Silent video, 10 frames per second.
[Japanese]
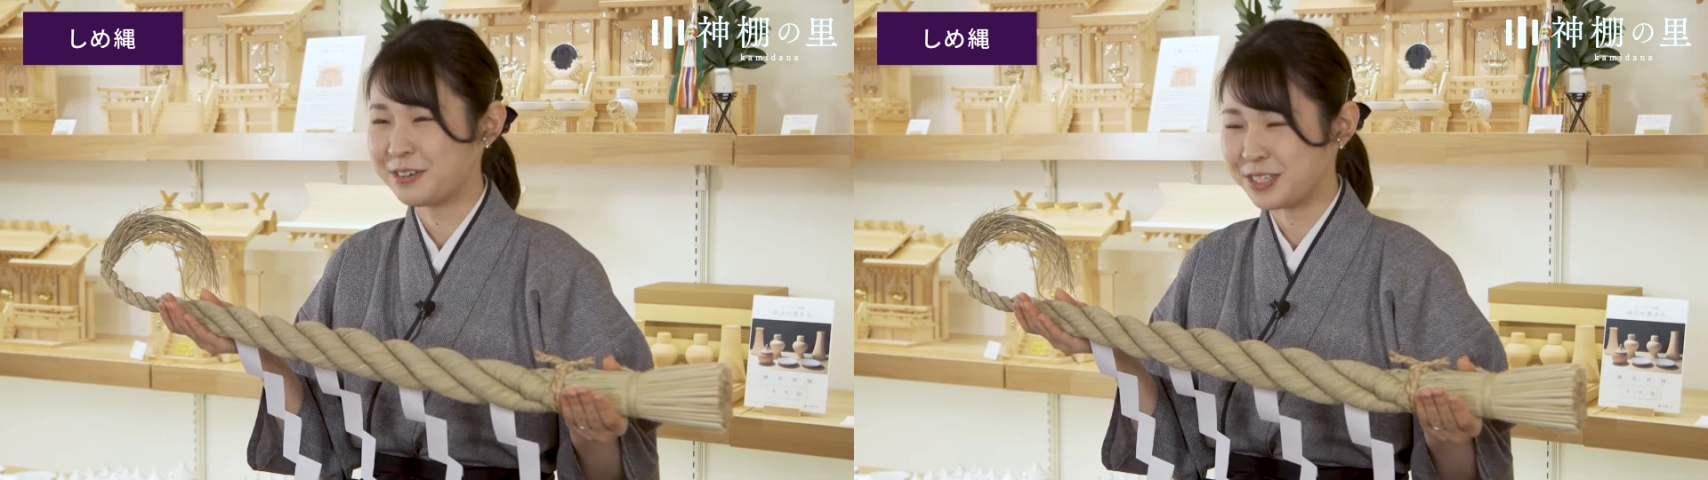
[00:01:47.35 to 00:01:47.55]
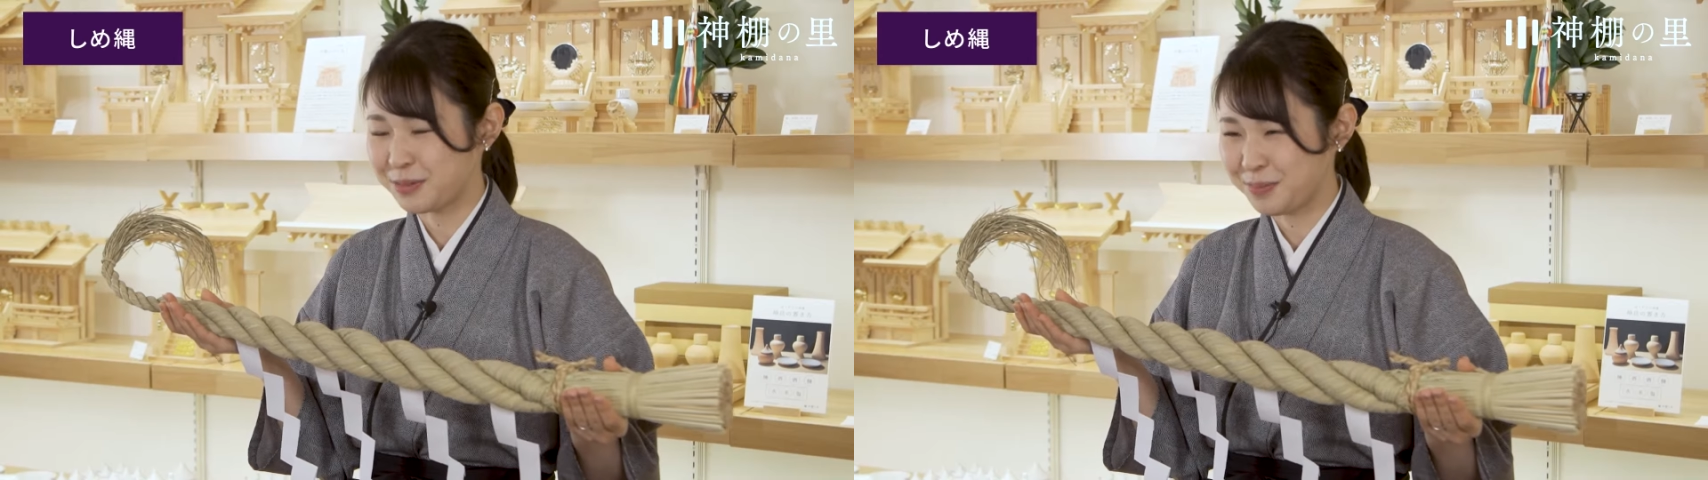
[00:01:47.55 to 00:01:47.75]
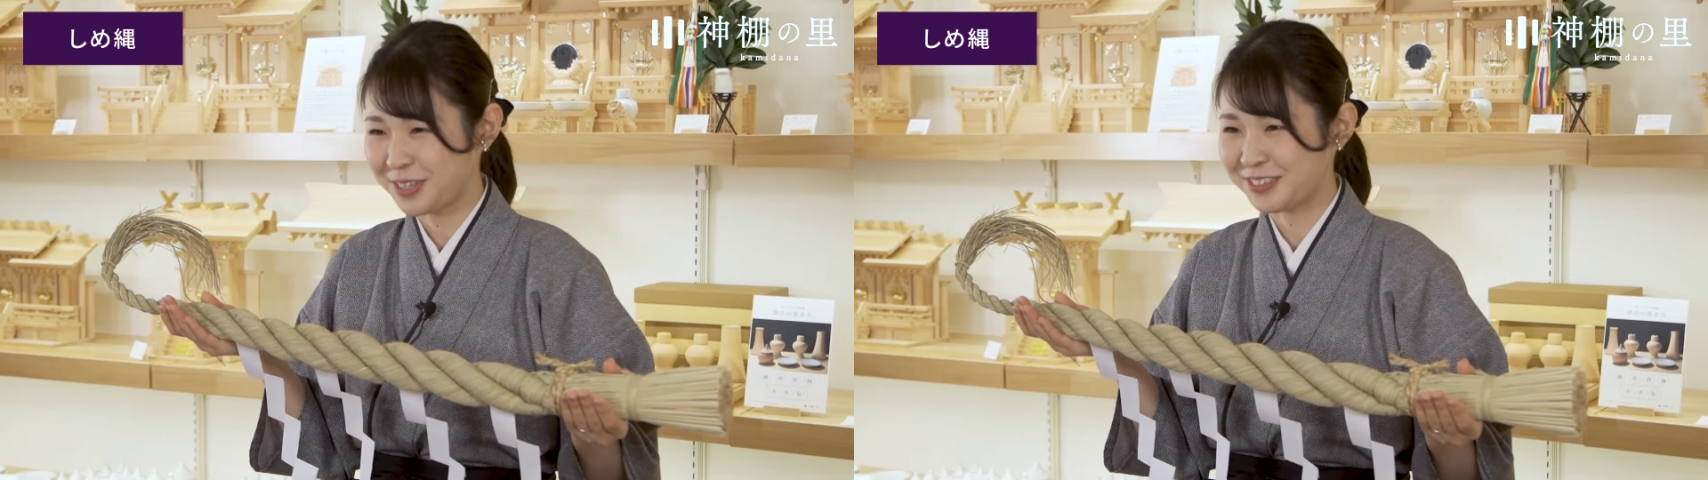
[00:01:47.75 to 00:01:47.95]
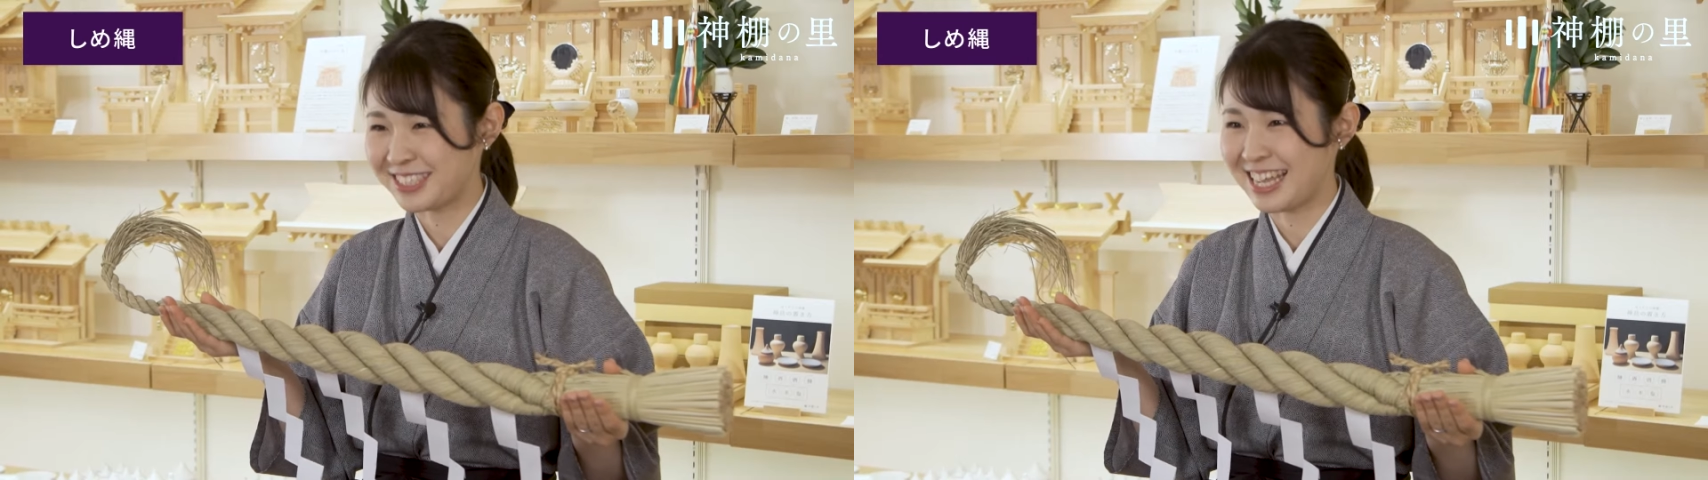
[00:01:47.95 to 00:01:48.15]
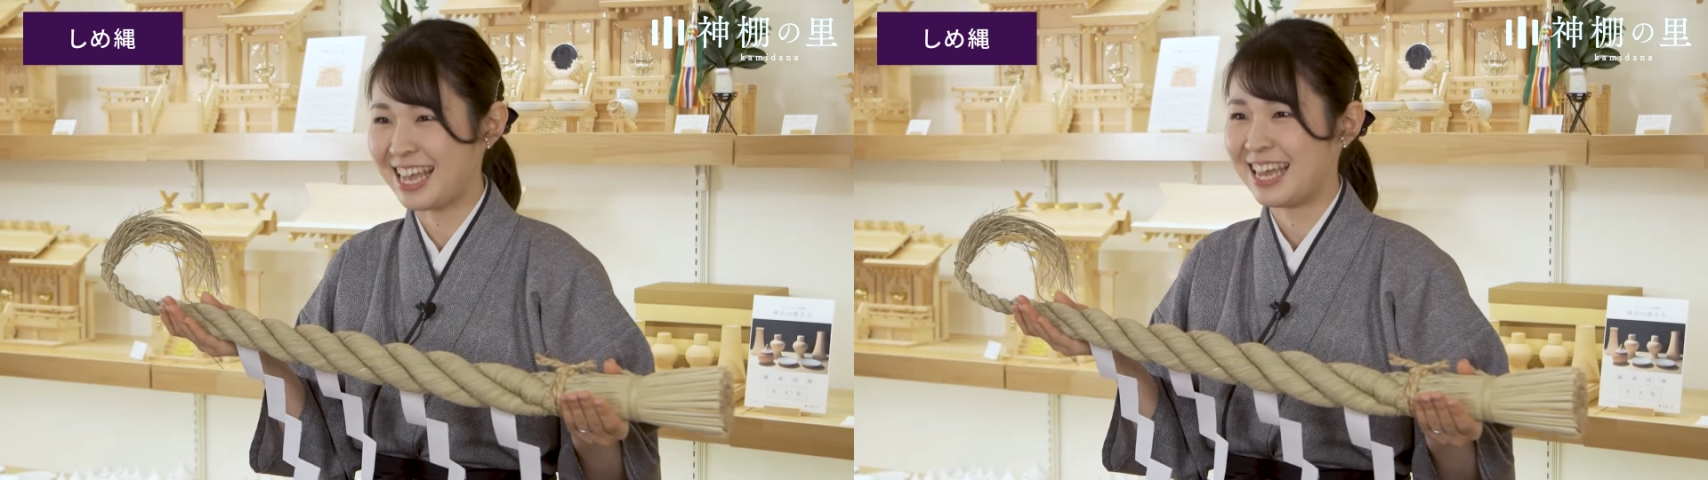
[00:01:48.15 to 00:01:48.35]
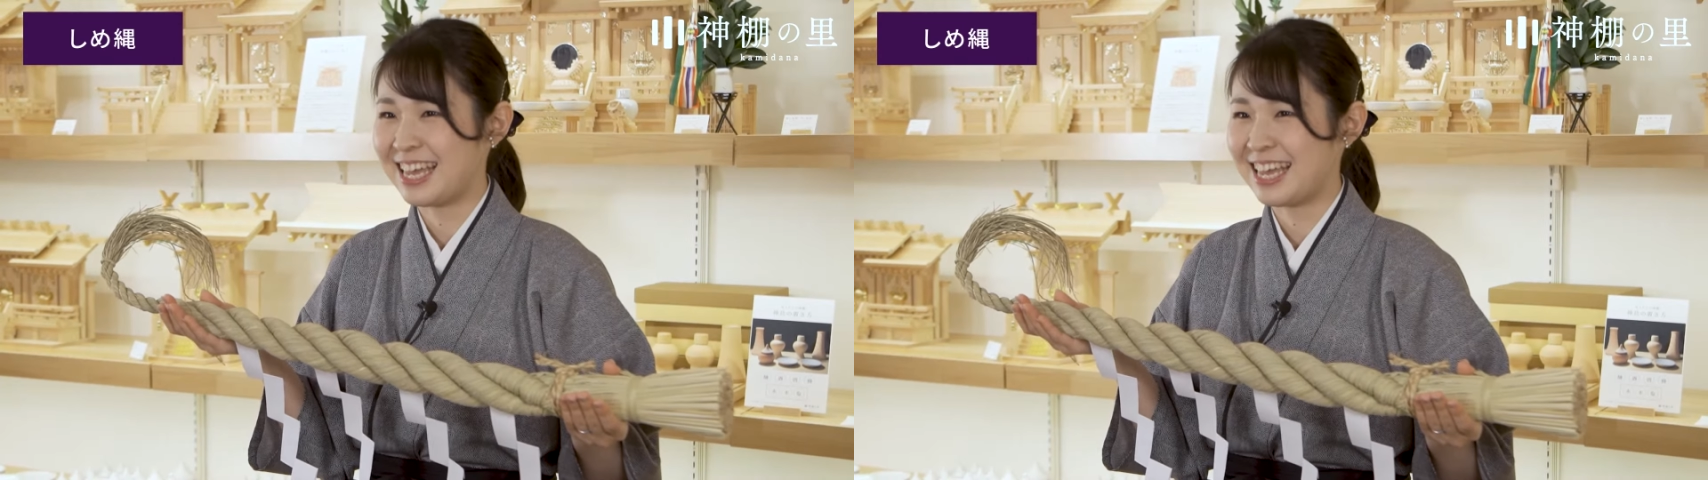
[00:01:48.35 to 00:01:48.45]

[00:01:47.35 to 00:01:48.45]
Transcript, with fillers: える準備として